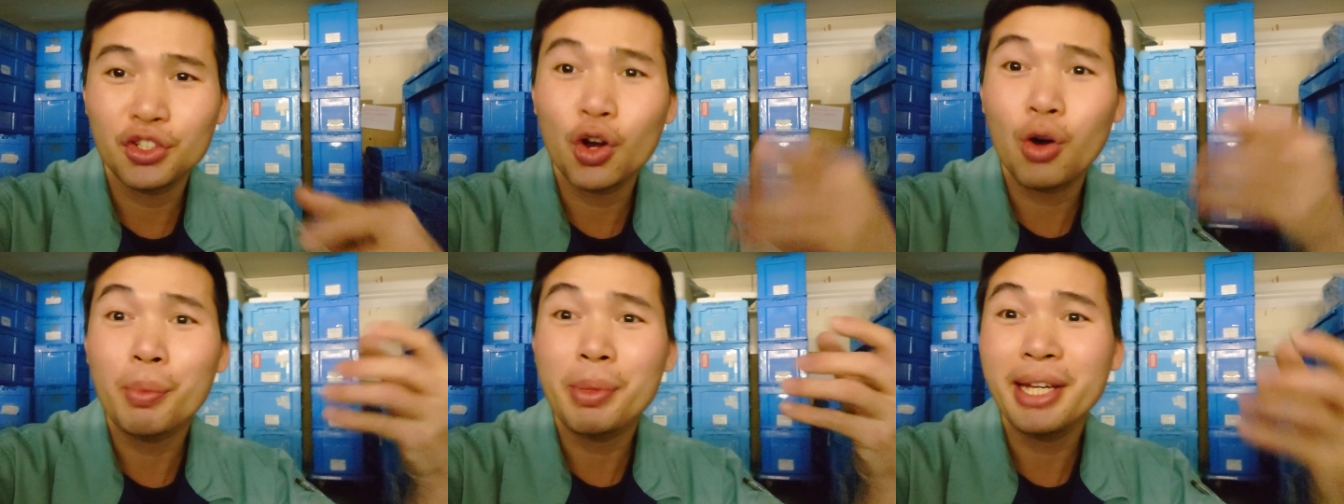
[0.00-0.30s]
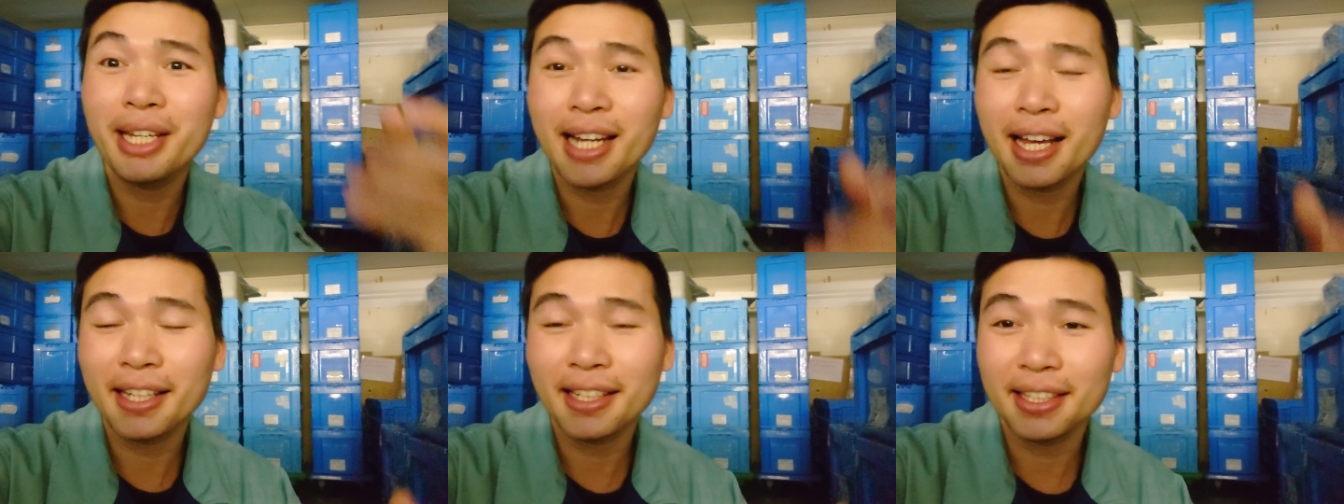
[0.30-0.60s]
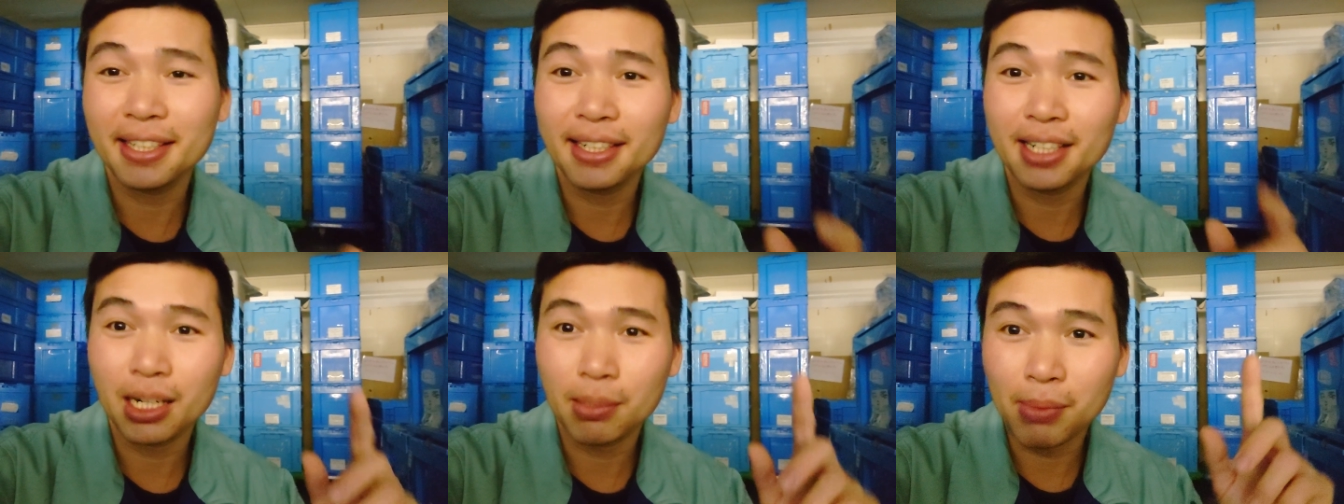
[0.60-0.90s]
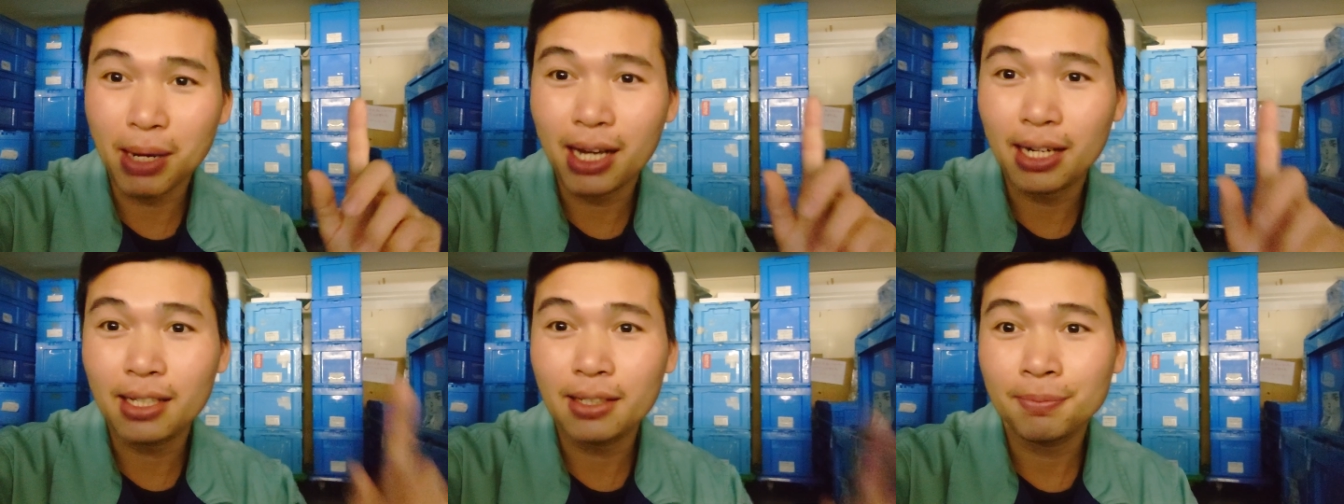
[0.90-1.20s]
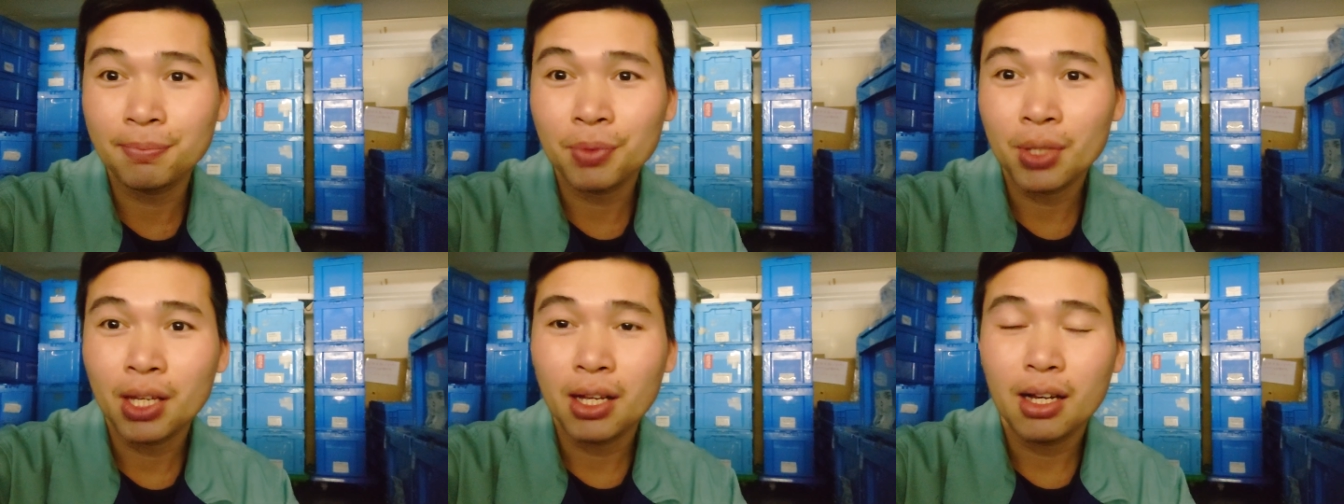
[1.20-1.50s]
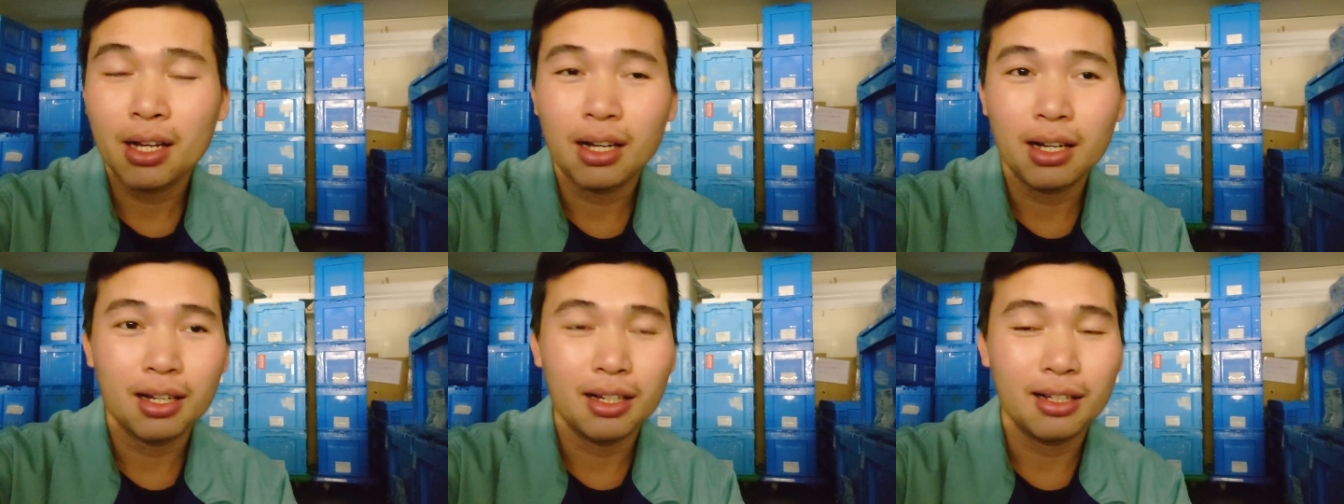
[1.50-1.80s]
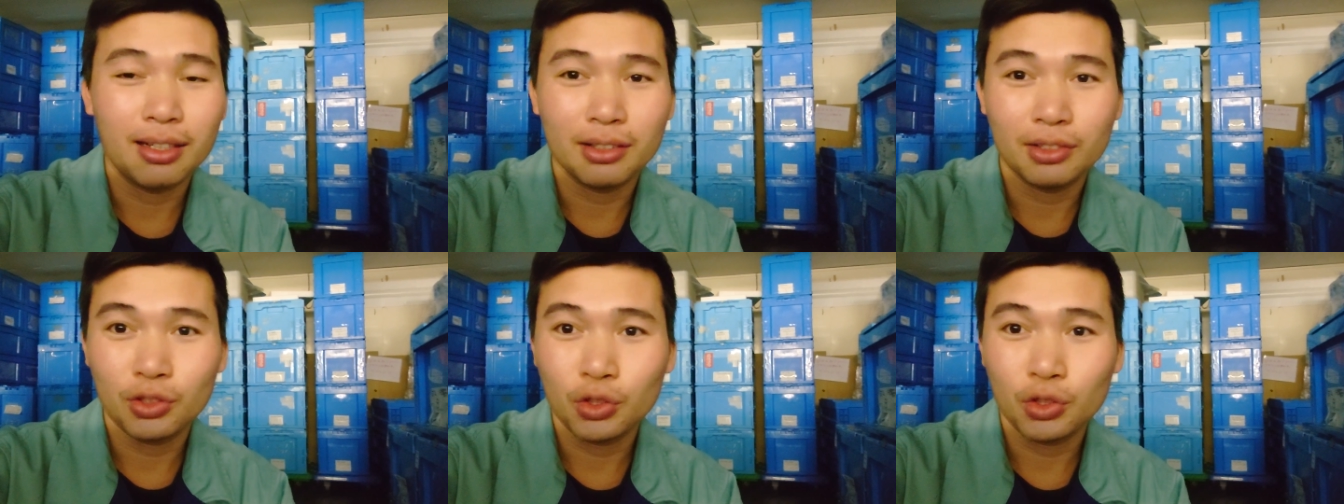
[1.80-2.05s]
so bi này kia các bạn á à,